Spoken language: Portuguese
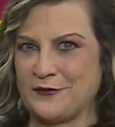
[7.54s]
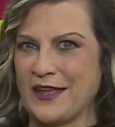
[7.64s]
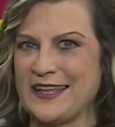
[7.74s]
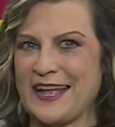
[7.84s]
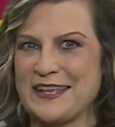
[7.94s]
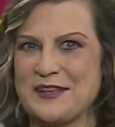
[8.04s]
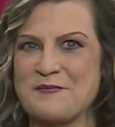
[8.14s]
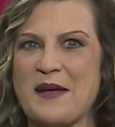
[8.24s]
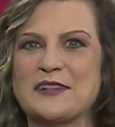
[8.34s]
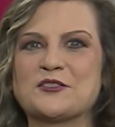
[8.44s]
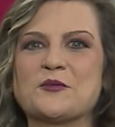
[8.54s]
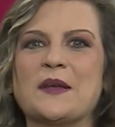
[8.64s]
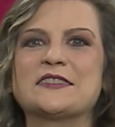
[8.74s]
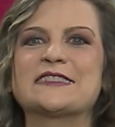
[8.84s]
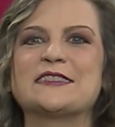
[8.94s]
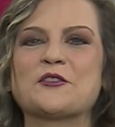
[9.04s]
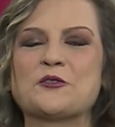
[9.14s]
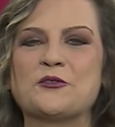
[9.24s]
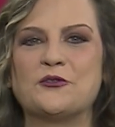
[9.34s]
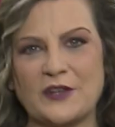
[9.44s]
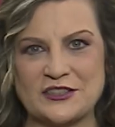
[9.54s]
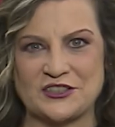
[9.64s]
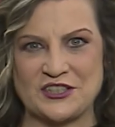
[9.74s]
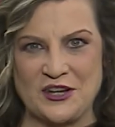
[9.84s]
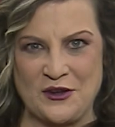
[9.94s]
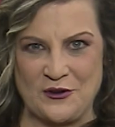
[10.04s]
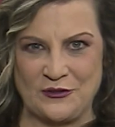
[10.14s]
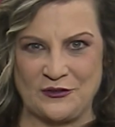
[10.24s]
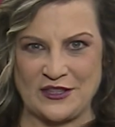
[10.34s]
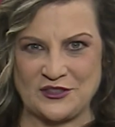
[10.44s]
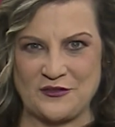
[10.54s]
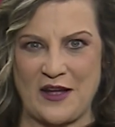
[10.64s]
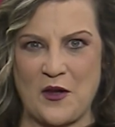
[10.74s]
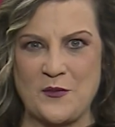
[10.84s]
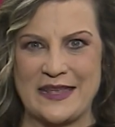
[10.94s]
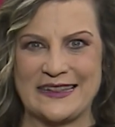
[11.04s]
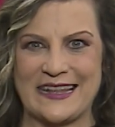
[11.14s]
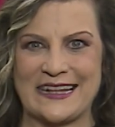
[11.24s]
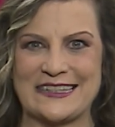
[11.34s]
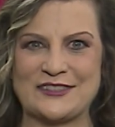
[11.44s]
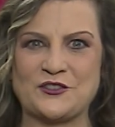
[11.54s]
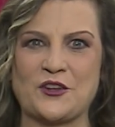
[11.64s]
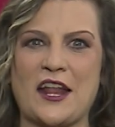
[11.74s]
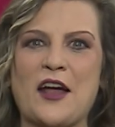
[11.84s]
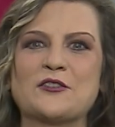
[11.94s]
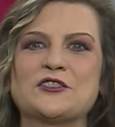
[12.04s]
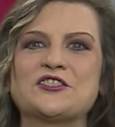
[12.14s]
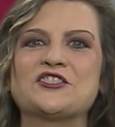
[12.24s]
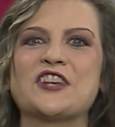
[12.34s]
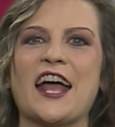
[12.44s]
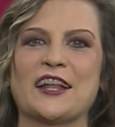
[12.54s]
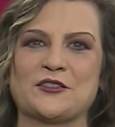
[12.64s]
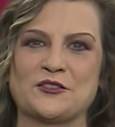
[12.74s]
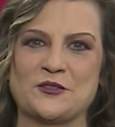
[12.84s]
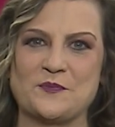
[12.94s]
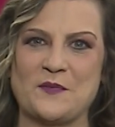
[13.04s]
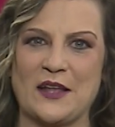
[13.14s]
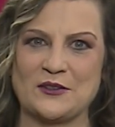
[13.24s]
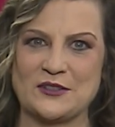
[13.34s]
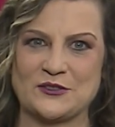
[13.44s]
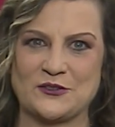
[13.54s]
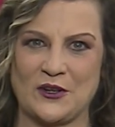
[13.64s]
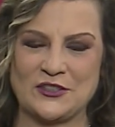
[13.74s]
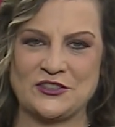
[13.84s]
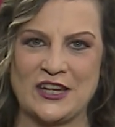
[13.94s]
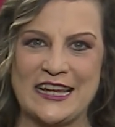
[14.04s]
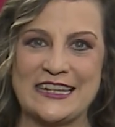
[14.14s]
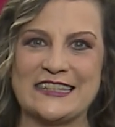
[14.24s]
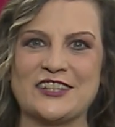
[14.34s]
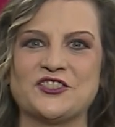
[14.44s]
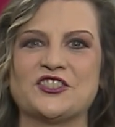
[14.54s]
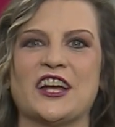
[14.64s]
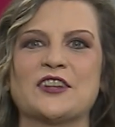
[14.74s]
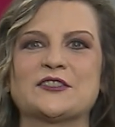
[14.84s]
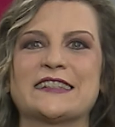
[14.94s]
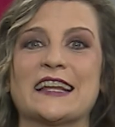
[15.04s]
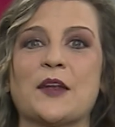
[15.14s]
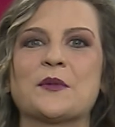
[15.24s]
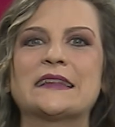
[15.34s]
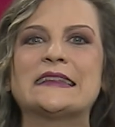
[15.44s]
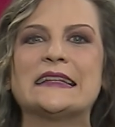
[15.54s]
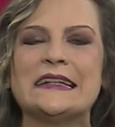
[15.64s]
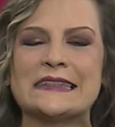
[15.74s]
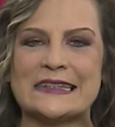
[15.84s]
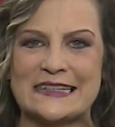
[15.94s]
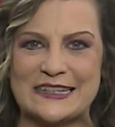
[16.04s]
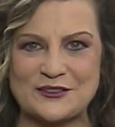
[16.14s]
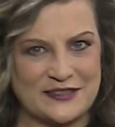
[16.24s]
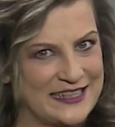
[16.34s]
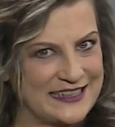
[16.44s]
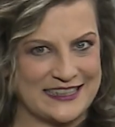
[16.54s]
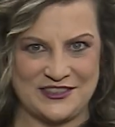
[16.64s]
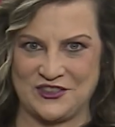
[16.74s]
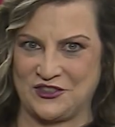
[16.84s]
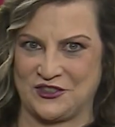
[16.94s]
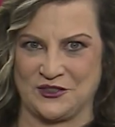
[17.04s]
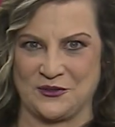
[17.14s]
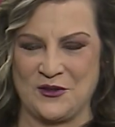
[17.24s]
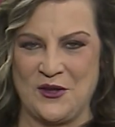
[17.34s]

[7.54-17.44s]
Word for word: Vem aí mais uma edição do FIT, o Festival Internacional de Teatro de Belo Horizonte, que neste ano celebra 30 anos em grande estilo.